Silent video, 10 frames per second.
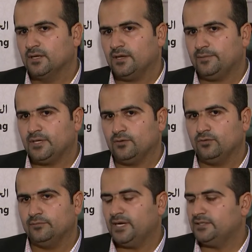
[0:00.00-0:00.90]
كما
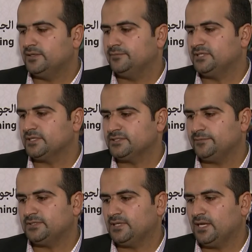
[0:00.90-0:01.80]
نقوم أيضا
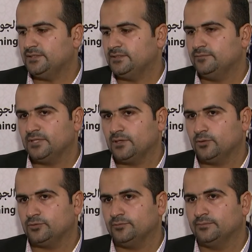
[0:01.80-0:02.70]
بترجمة العديد من
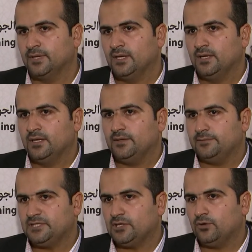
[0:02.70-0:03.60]
الكتب
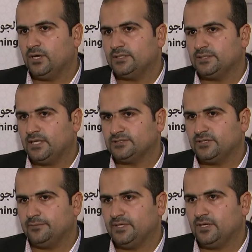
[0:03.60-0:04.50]
من اللغات
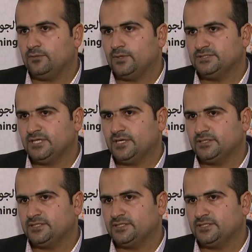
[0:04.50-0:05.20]
الأجنبية وجاري